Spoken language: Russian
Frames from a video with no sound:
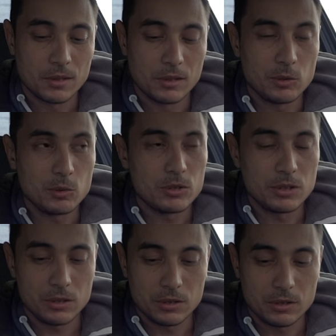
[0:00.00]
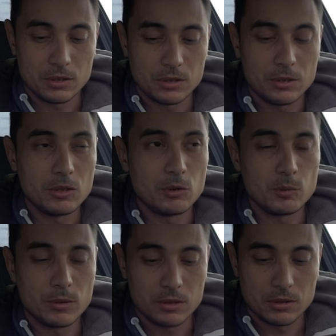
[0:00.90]
люди не
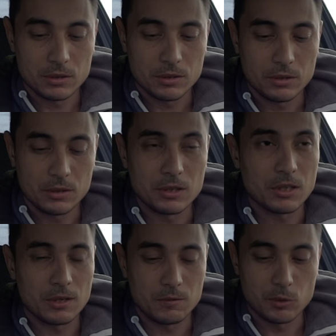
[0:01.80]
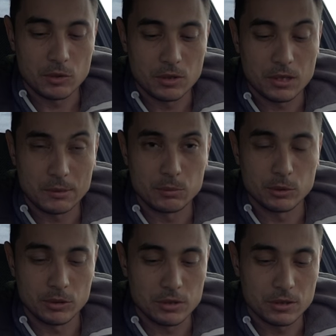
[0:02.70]
любят ни на кого
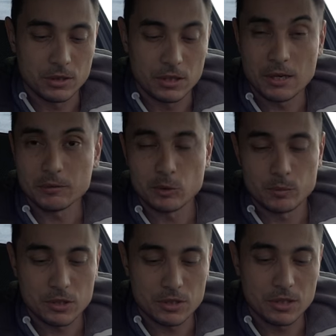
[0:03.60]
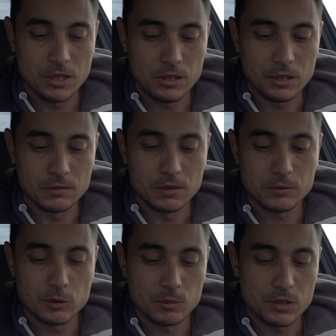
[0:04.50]
работать. Я в том числе, и вы в
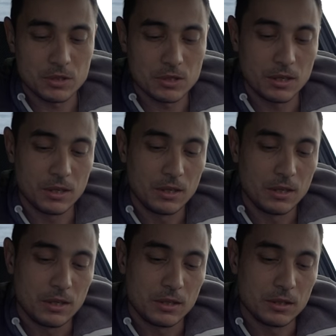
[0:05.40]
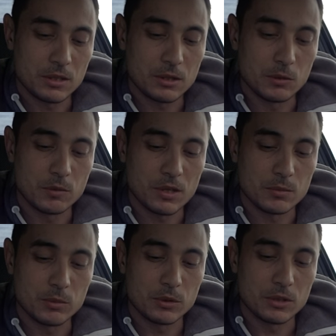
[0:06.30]
том числе. Если у вас
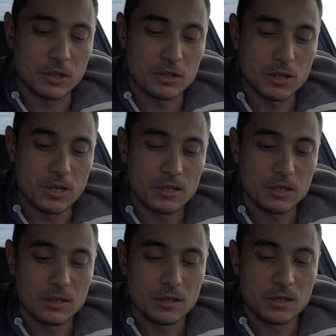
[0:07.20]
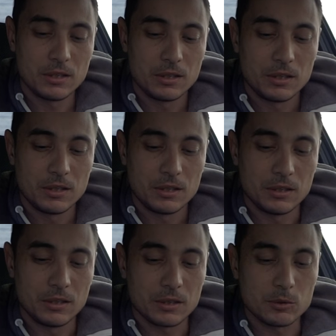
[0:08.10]
будет начальник,
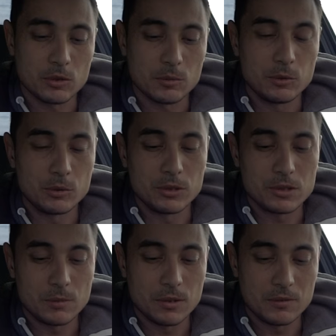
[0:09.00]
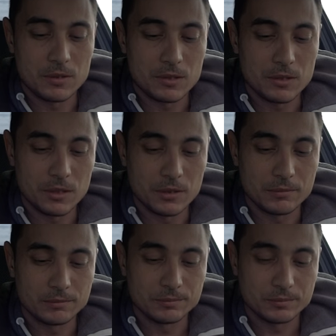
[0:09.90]
и который будет себя вести
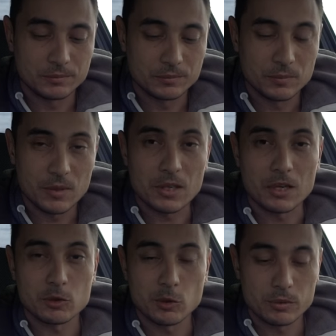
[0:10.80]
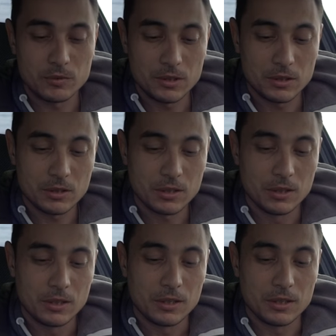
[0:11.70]
как собственник,
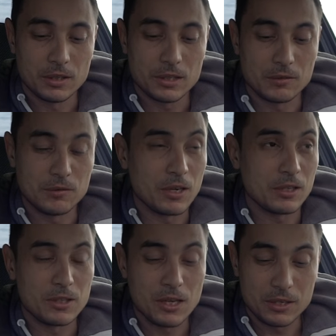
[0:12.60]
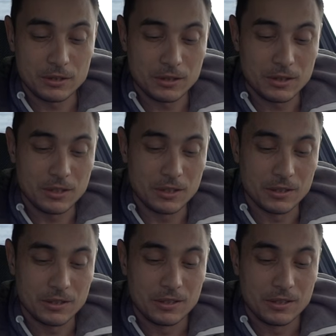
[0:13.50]
или как феодал, или